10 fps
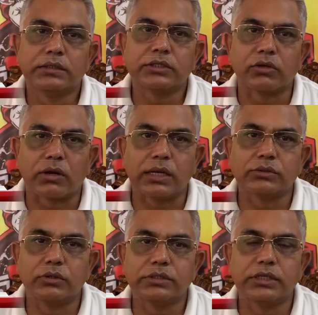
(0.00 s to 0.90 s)
যে সরকার
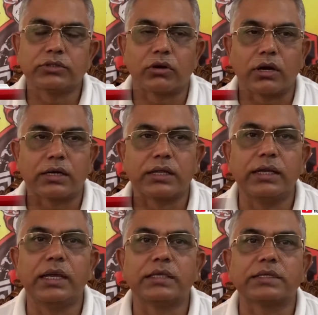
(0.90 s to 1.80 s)
চলছে
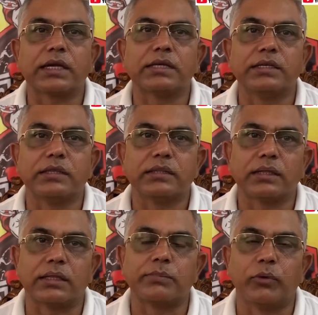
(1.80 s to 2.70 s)
সরকারটাই হিংসাকে
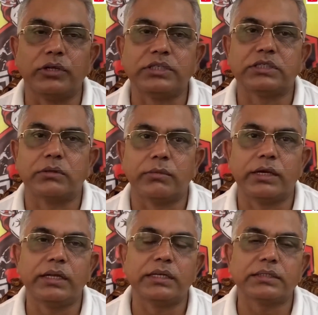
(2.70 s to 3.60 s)
তাদের পলিসি হিসাবে
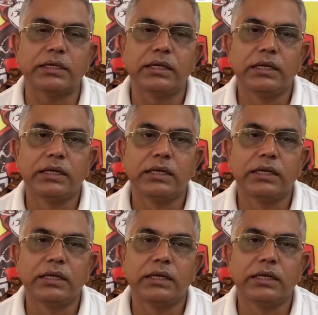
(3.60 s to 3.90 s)
মেনে নিয়েছে